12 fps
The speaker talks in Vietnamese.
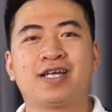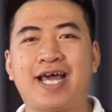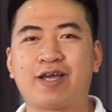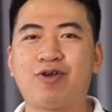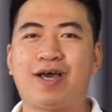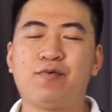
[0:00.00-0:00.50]

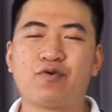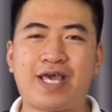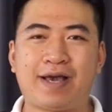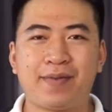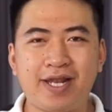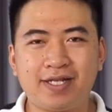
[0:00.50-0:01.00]
đây cũng là một
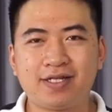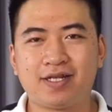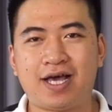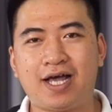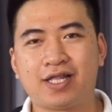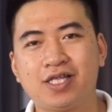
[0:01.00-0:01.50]
dạng pin
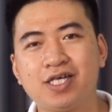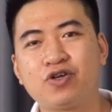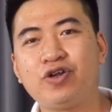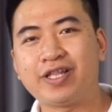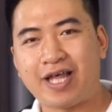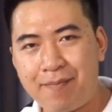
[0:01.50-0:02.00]
à, tương
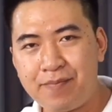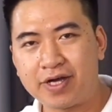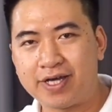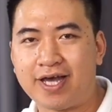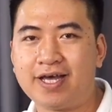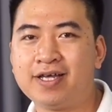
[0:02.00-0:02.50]
đối là thấp
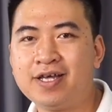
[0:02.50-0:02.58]
mọi người ha